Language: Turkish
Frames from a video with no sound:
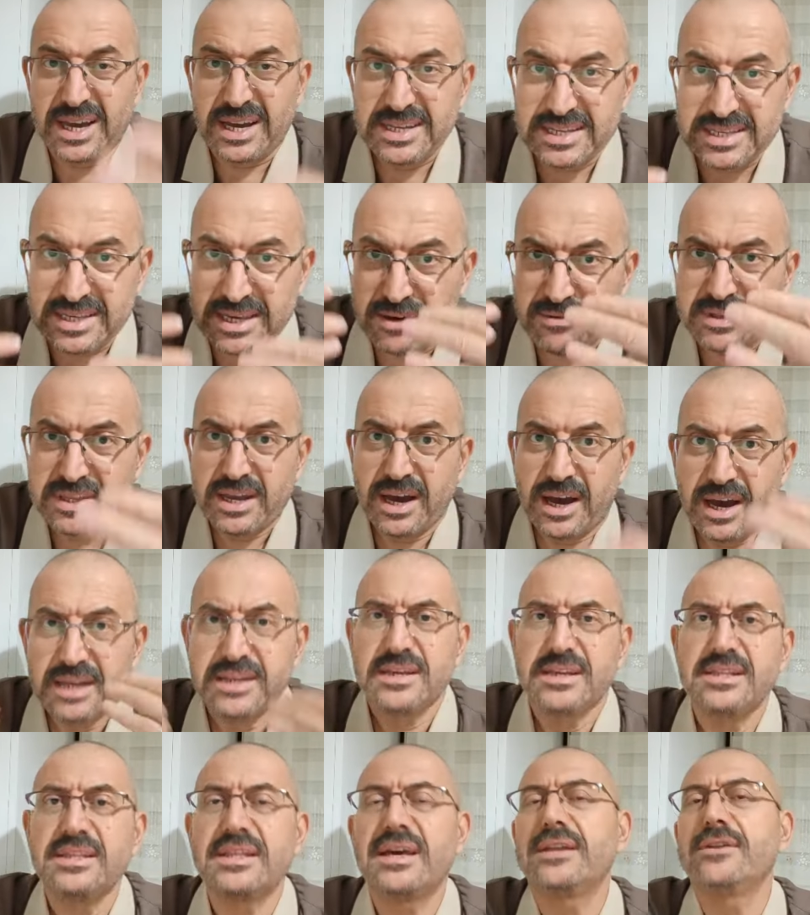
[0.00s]
yani sevk
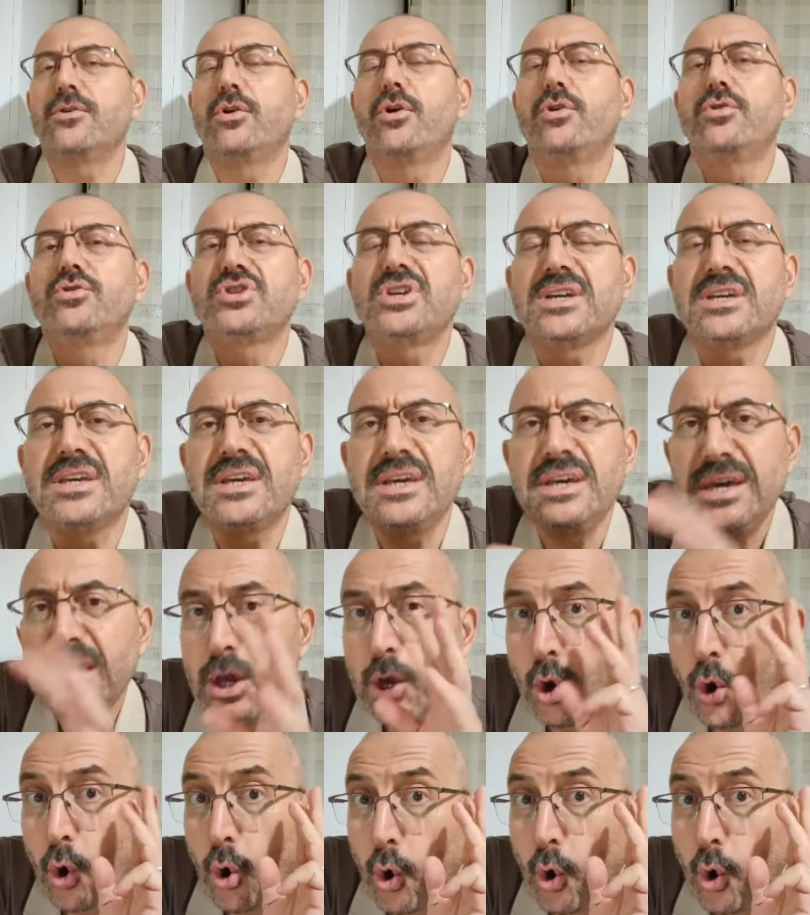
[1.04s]
tarihinden önceki